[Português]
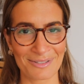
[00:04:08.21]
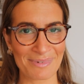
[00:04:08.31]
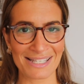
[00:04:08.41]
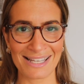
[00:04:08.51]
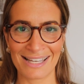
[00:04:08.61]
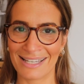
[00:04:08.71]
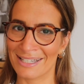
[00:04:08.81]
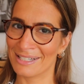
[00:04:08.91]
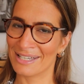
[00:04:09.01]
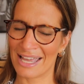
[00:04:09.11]
mas é,
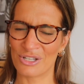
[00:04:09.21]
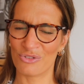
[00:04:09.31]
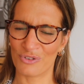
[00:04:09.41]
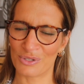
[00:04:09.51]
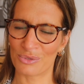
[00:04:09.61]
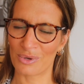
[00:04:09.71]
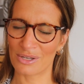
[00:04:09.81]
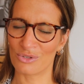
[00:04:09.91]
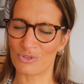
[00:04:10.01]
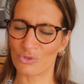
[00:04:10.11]
é difícil, é
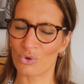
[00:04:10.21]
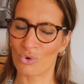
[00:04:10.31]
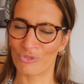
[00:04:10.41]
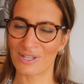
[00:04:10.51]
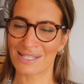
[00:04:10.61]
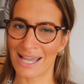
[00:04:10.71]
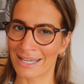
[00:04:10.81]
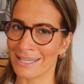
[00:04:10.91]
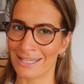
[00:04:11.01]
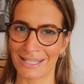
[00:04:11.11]
difícil. Vou confessar
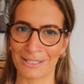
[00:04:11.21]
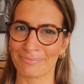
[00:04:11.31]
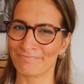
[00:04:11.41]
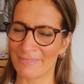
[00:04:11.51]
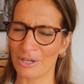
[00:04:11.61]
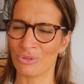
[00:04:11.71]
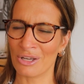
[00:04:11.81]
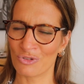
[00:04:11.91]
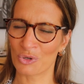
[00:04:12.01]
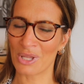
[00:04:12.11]
que eu
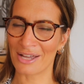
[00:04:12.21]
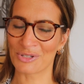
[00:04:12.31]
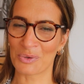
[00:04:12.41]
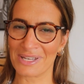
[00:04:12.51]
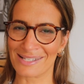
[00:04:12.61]
tenho dificuldade com